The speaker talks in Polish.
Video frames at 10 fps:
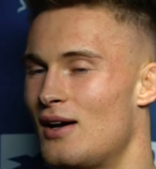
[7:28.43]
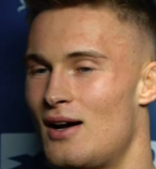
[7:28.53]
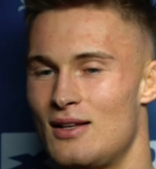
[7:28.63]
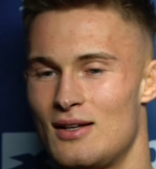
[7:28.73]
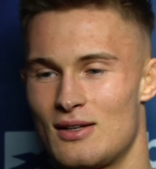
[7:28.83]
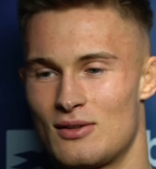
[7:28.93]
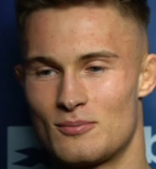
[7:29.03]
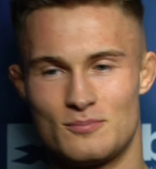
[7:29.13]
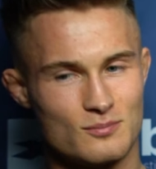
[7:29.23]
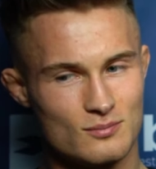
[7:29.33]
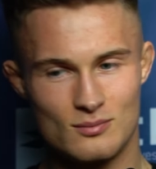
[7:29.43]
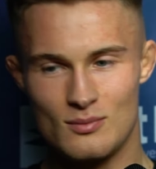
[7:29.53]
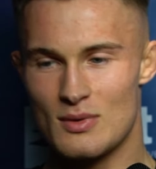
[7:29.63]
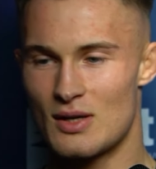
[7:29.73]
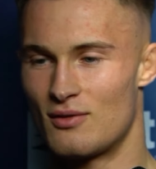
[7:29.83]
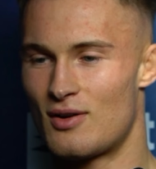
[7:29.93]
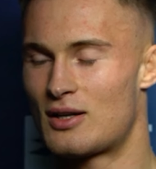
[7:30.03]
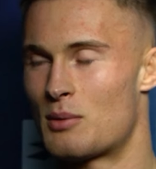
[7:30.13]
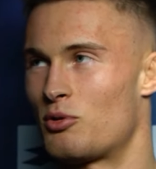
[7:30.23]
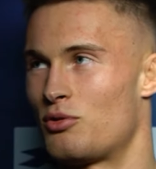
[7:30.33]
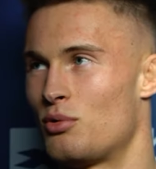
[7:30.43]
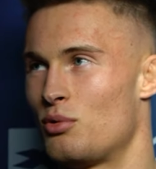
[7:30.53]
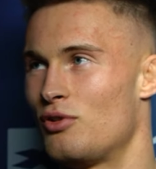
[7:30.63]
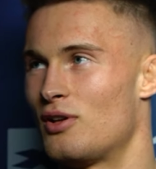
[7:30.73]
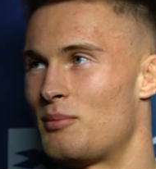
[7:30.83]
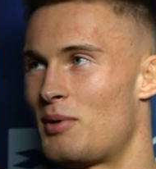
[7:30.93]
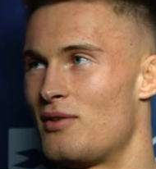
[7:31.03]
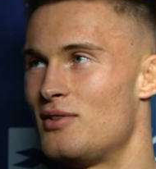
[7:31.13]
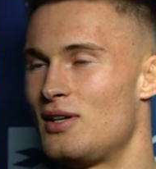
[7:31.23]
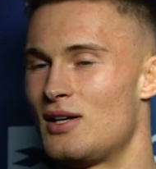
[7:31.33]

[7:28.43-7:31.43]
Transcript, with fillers: ale Walka może się różna, naprawdę.